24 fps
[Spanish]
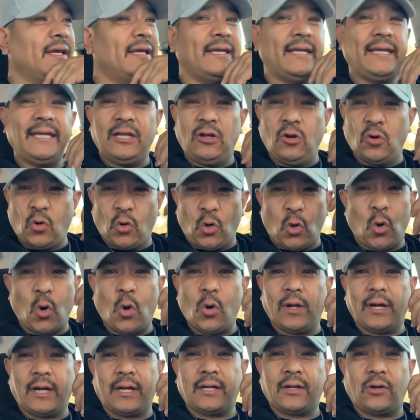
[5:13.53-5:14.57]
Y lo
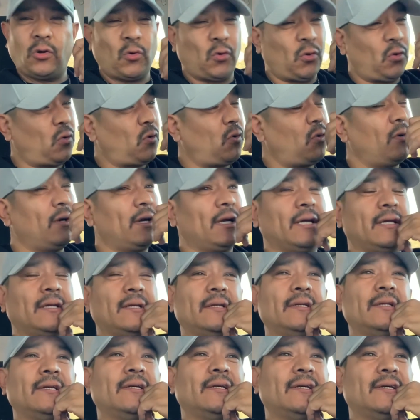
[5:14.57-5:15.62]
logra, lo logra.
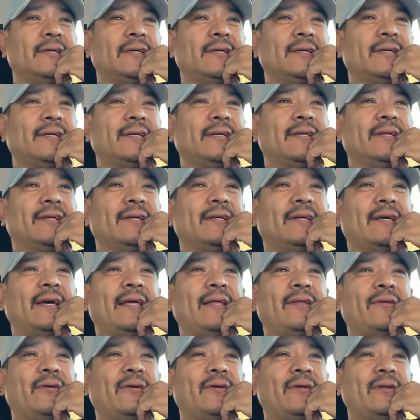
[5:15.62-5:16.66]

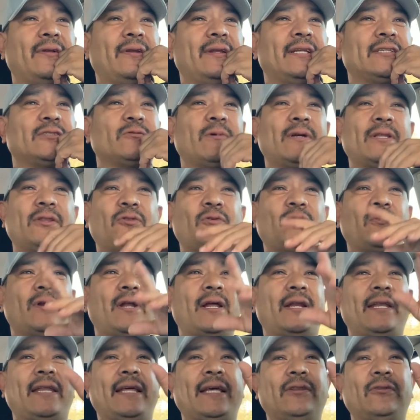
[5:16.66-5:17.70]
Eh, les cuento una
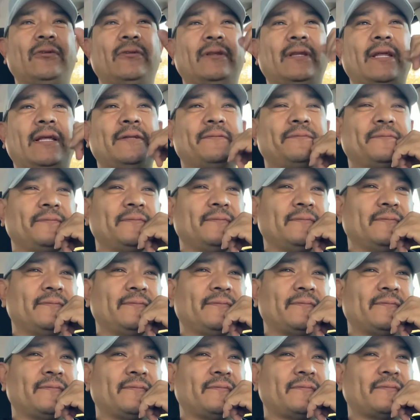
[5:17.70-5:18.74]
anécdota.
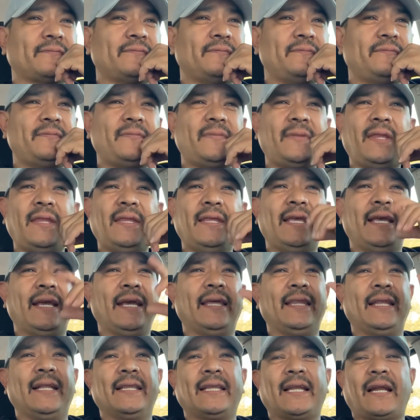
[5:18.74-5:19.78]
Llegué
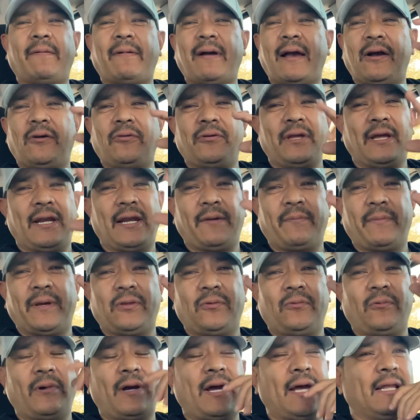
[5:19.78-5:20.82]
del trabajo ya en la
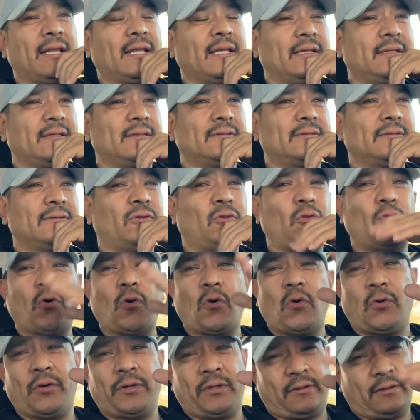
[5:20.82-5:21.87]
madrugada,
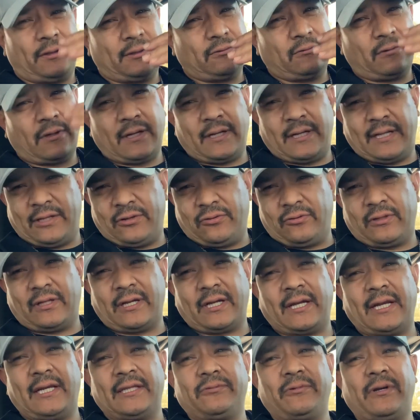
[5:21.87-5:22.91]
no es una anécdota
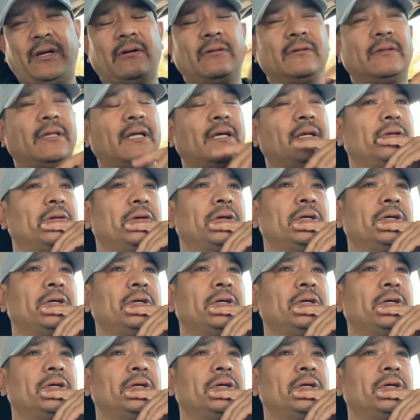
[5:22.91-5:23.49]
que les voy a contar.